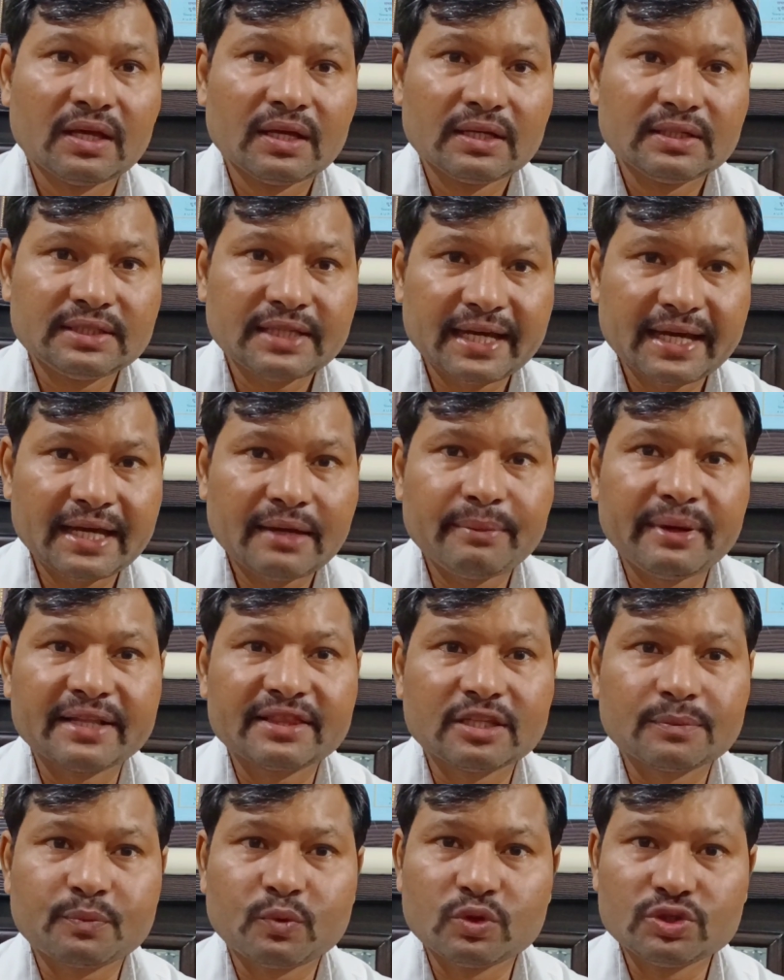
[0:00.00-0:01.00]
यह
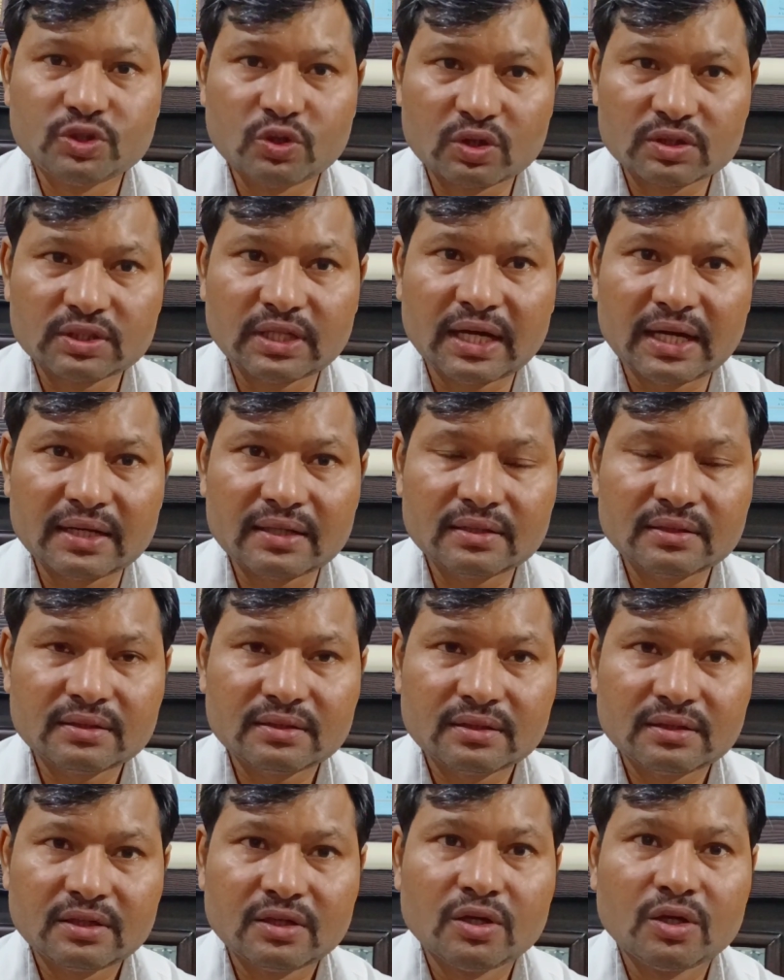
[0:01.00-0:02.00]
महत्वपूर्ण योगदान
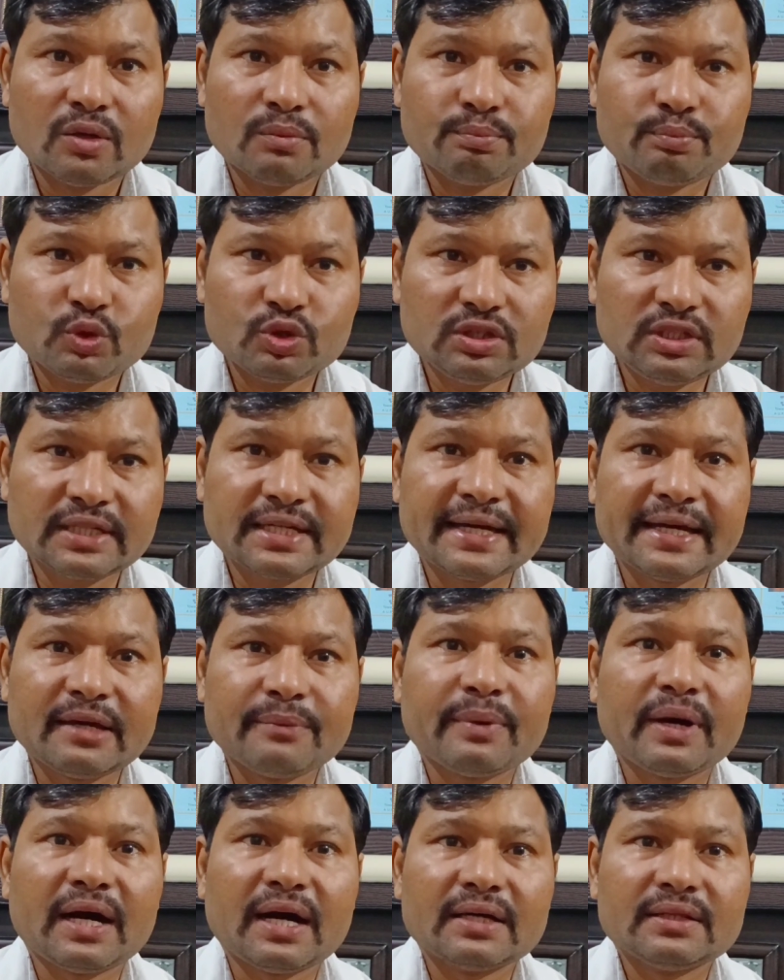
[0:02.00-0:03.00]
बुद्ध के
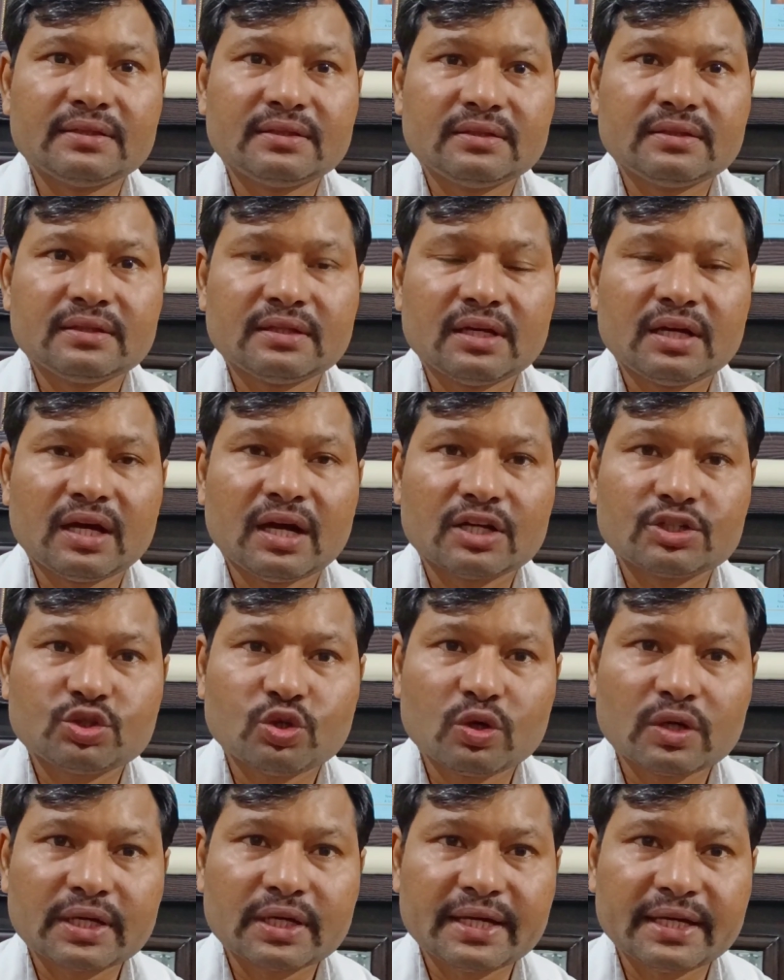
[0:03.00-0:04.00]
बाद
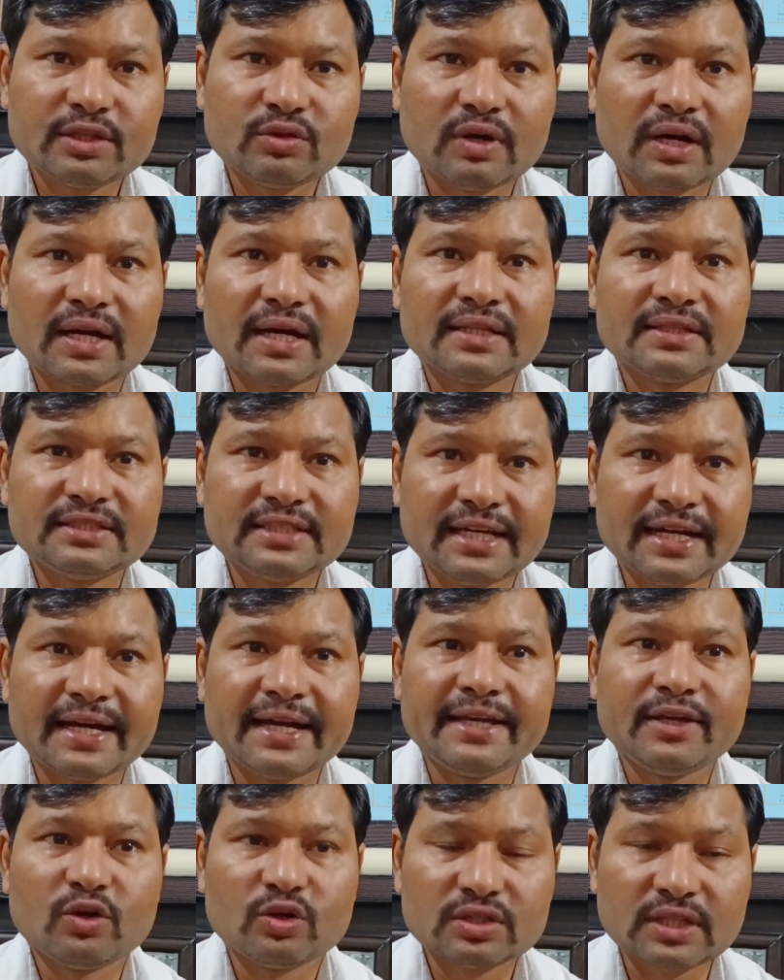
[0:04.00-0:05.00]
अशोक के द्वारा दिए गए
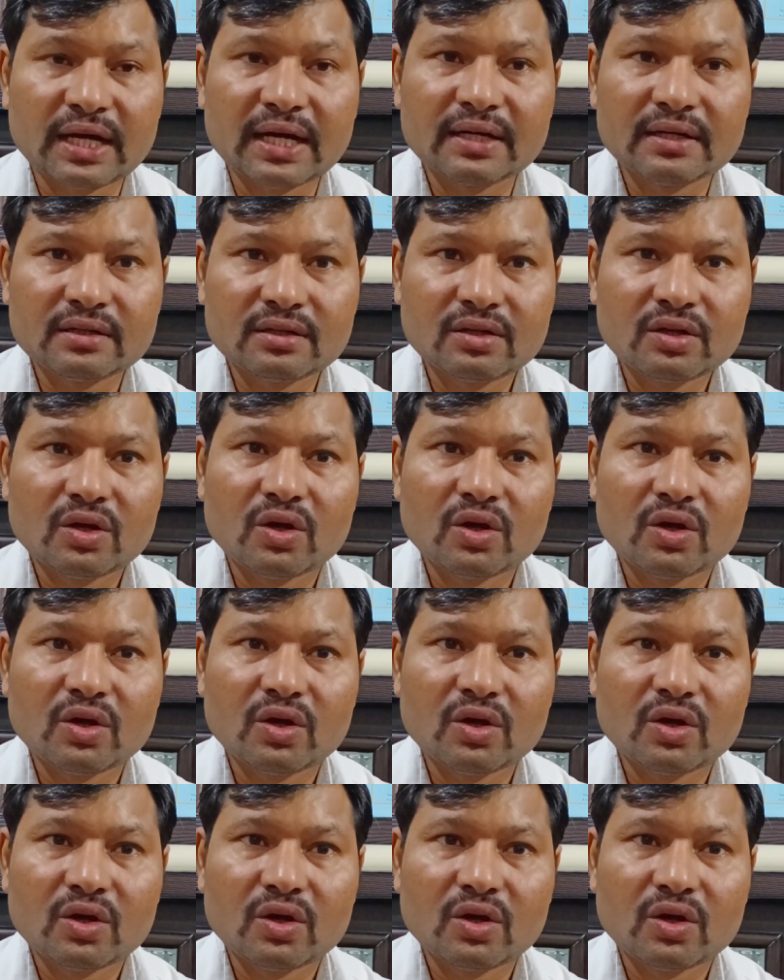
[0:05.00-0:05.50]
योगदान